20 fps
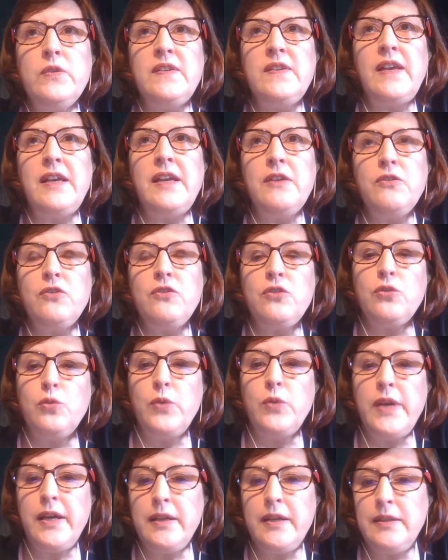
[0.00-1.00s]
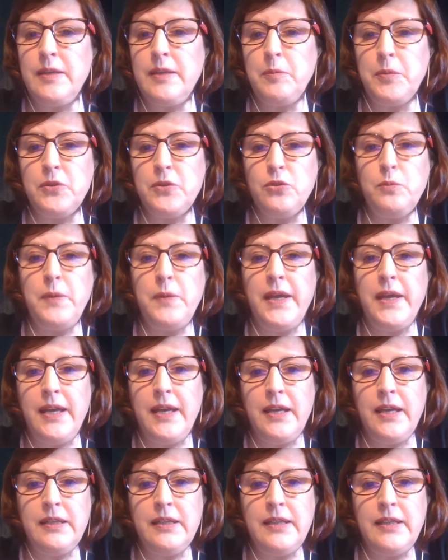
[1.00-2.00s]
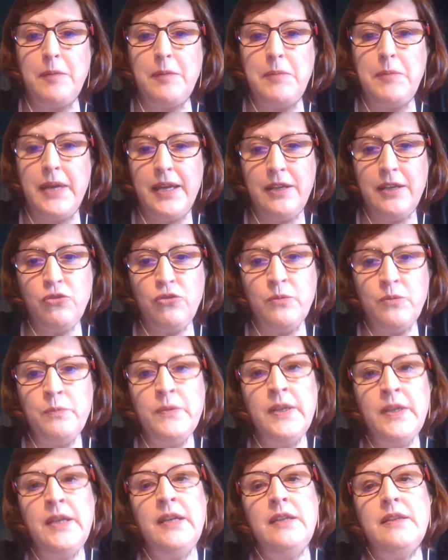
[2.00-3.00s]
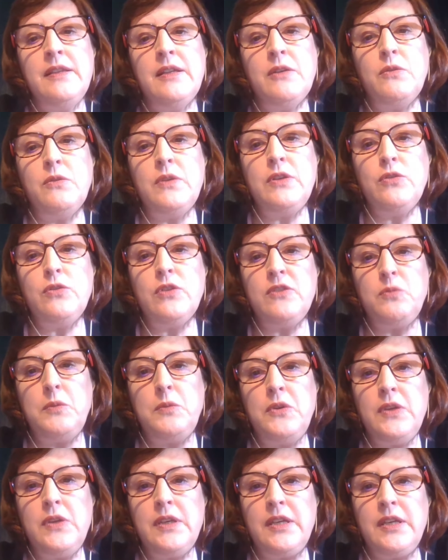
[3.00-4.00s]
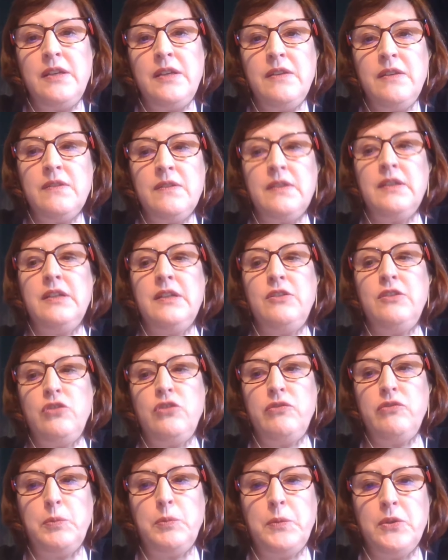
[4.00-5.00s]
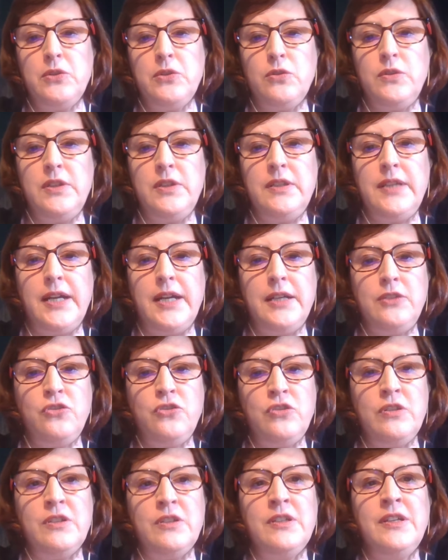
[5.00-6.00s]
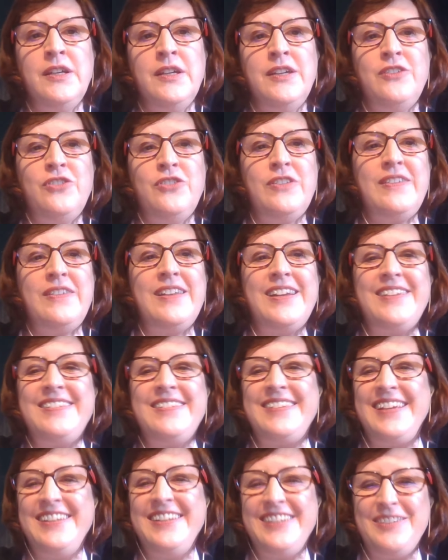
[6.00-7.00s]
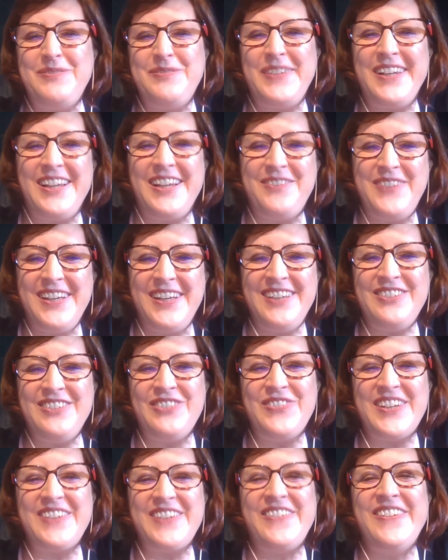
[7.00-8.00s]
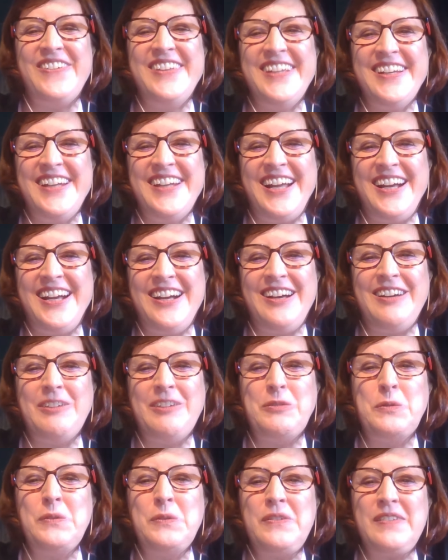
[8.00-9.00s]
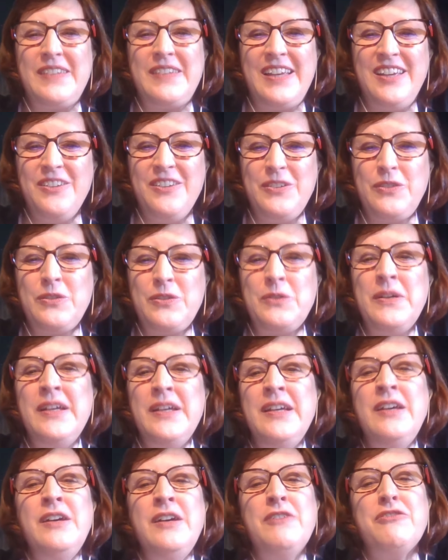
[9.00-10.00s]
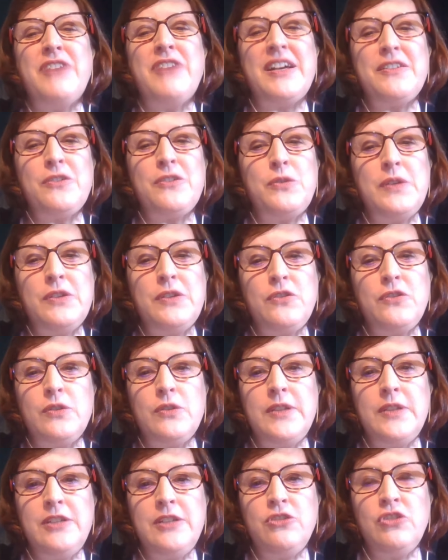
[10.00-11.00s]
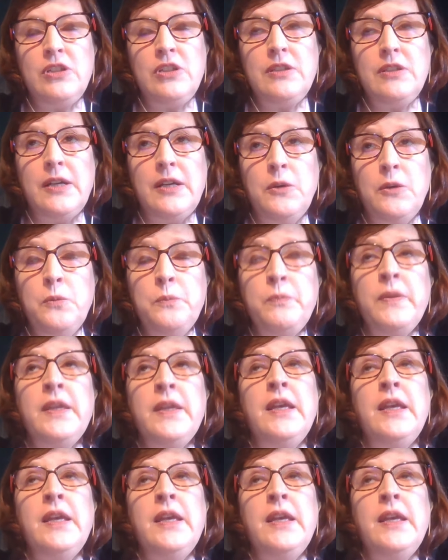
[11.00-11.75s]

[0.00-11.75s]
censo ead.br da BED. Então, em 2015, tive a oportunidade de ser aceita pela BED para coordenar o censo. Faço isso desde então.